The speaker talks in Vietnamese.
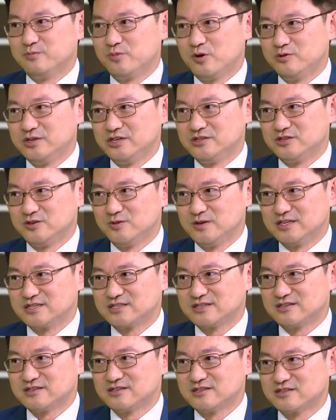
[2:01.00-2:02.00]
cập đến yếu
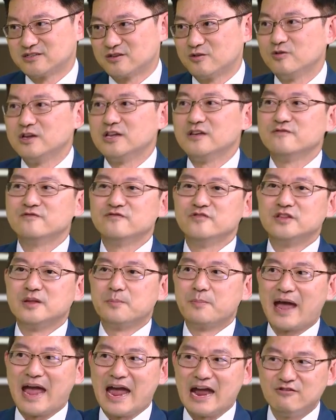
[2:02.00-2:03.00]
tố di truyền.
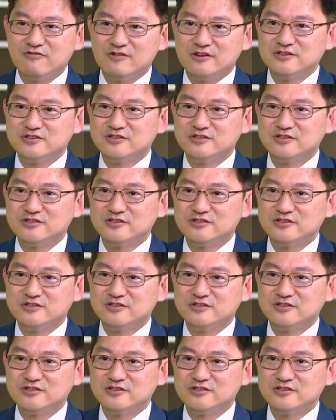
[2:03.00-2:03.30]
Nếu